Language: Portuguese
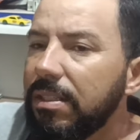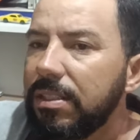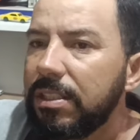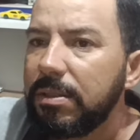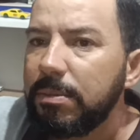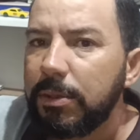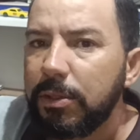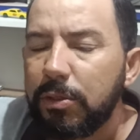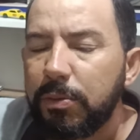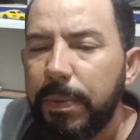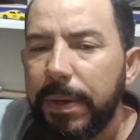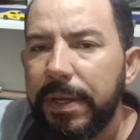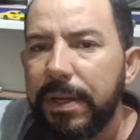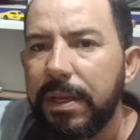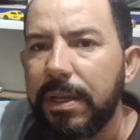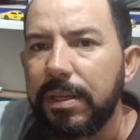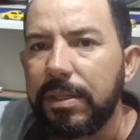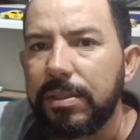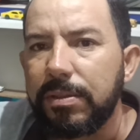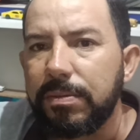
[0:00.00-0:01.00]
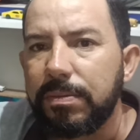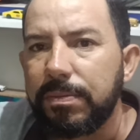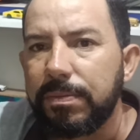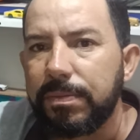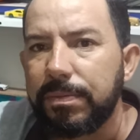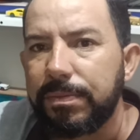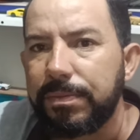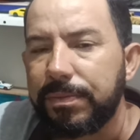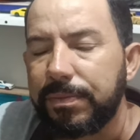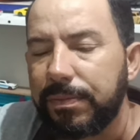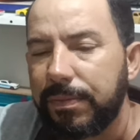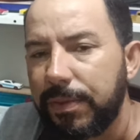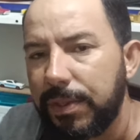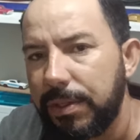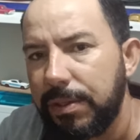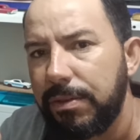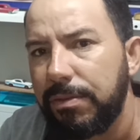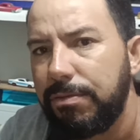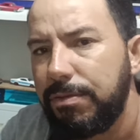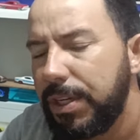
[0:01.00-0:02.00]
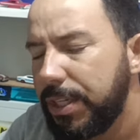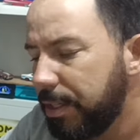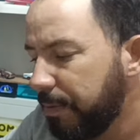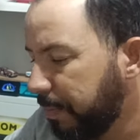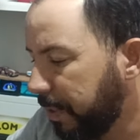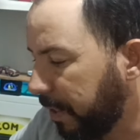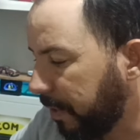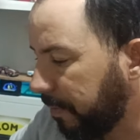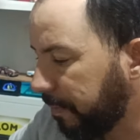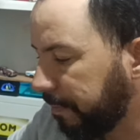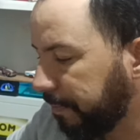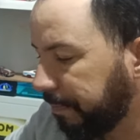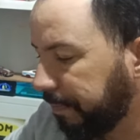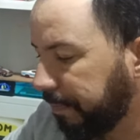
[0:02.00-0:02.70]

em cima dos painéis? Veja bem,